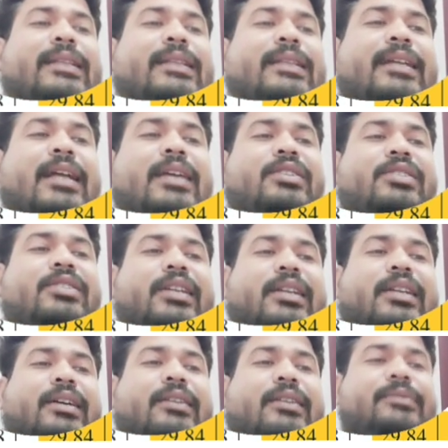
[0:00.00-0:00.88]
तो आता है
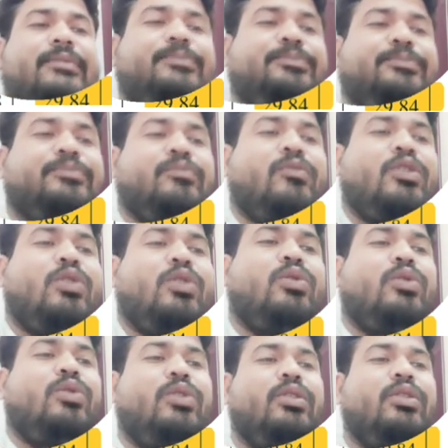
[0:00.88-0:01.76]
लास्ट ईयर का
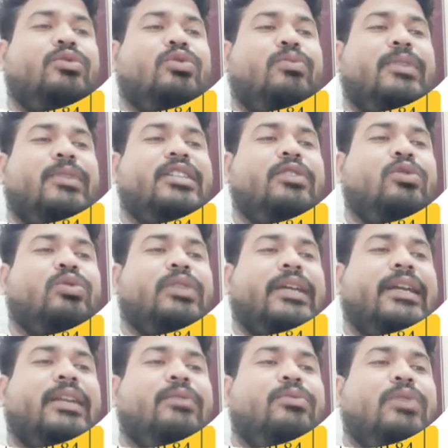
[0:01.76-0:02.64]
और जो बजट
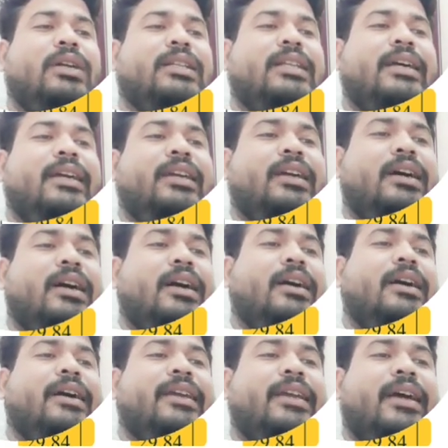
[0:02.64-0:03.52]
होता है ना वो आता है
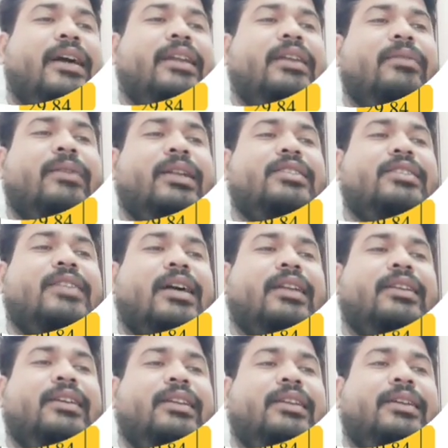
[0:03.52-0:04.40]
आगे आने वाले
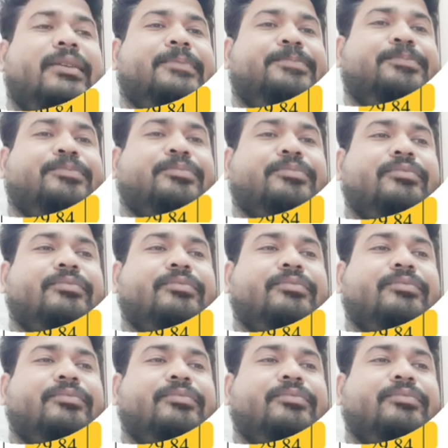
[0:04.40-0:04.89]
साल के लिए